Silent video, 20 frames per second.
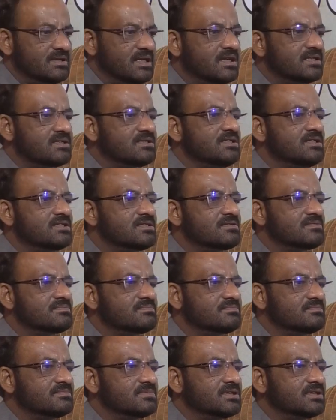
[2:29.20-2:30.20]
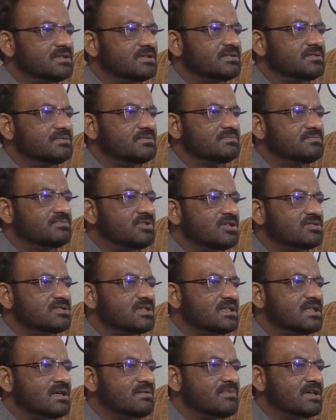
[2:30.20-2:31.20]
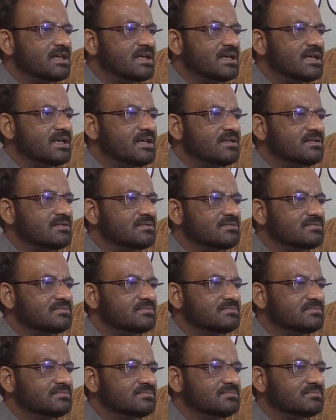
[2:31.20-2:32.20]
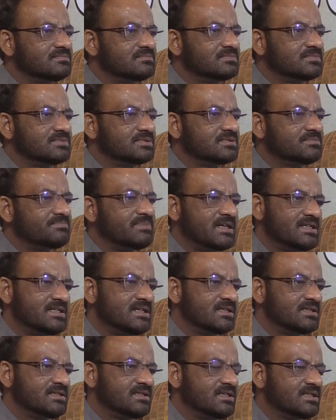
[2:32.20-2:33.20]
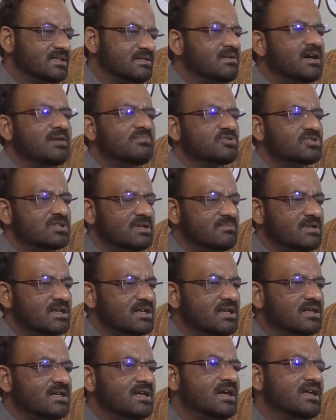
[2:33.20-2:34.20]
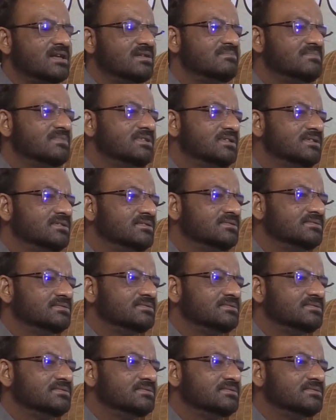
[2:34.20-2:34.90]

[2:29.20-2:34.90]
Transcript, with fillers: एक चीज़ बहुत ज़्यादा हमारे यहाँ पाई जाती है तमाम मुसलमान आलम में